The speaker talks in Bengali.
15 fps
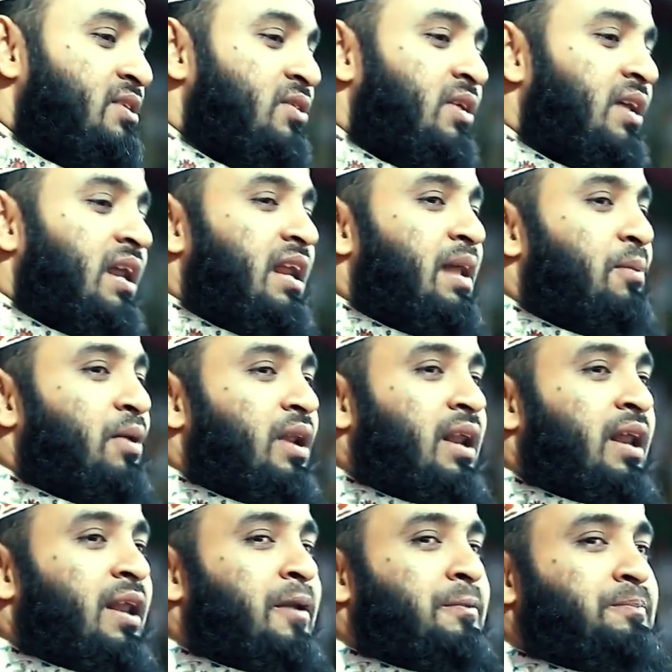এজন্য আল্লাহ
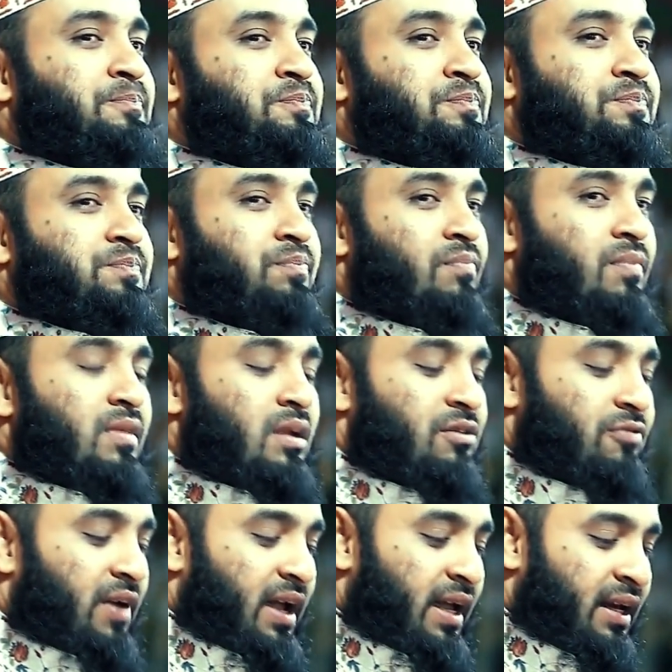বললেন
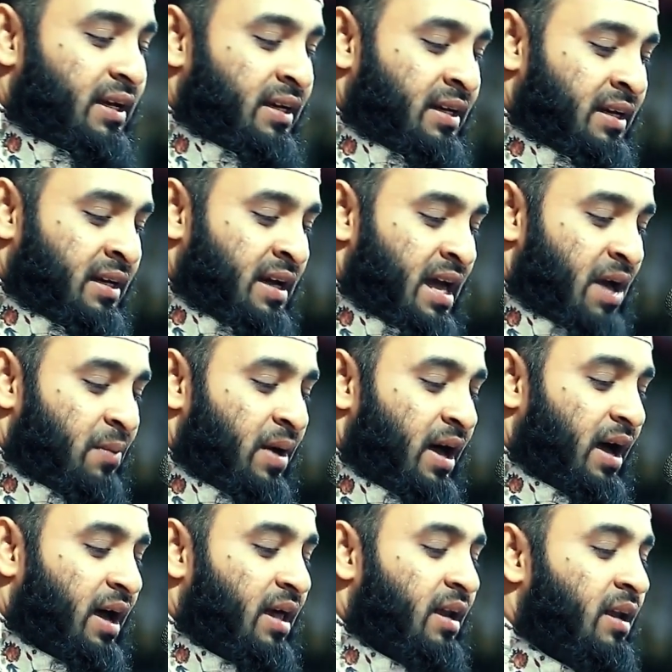فإن
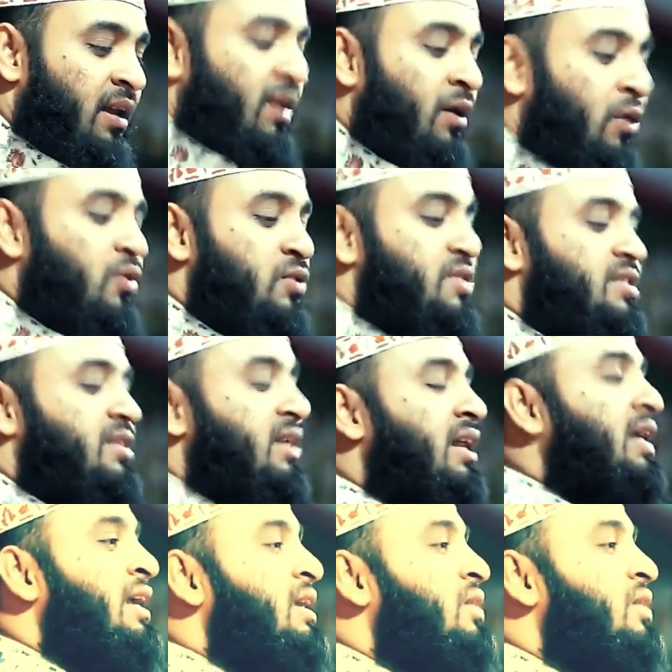مع العسر